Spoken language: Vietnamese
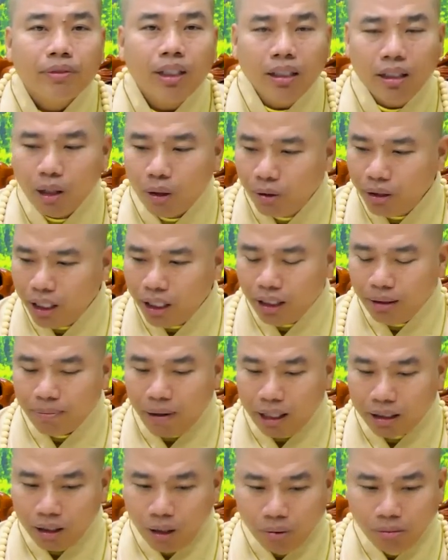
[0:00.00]
thí dụ như
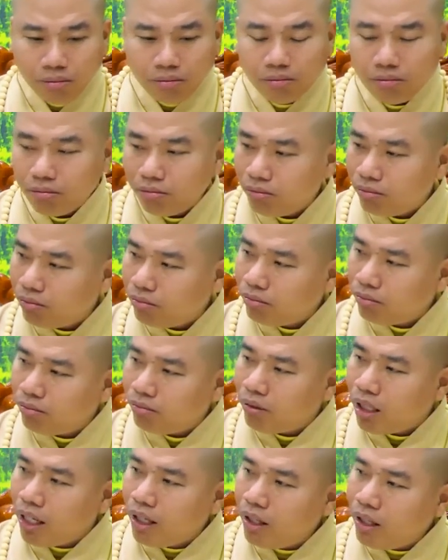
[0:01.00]
mặt đúng
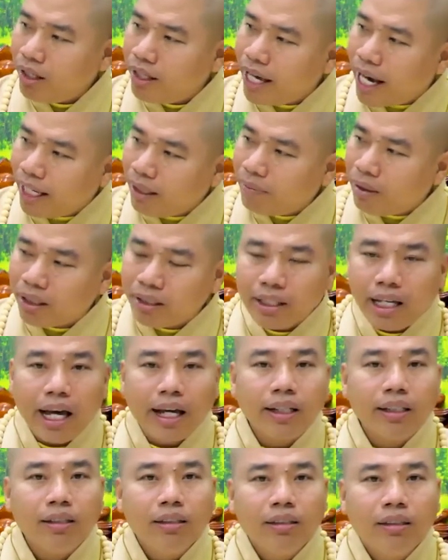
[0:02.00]
để nó dạy mặt
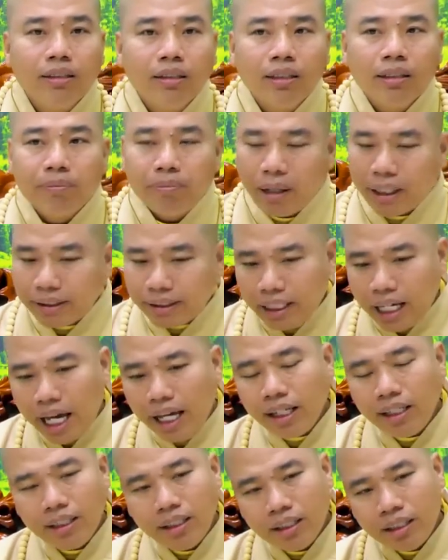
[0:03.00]
sai mặt
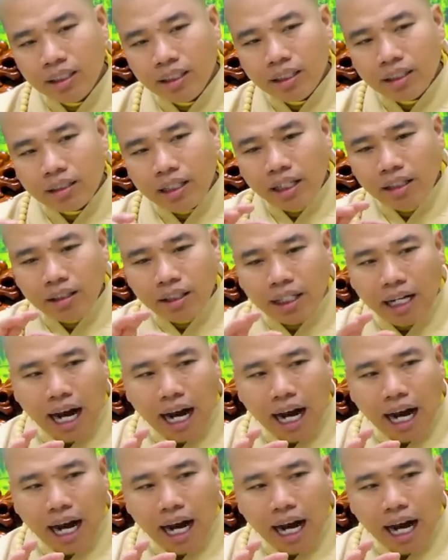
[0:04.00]
sai để nó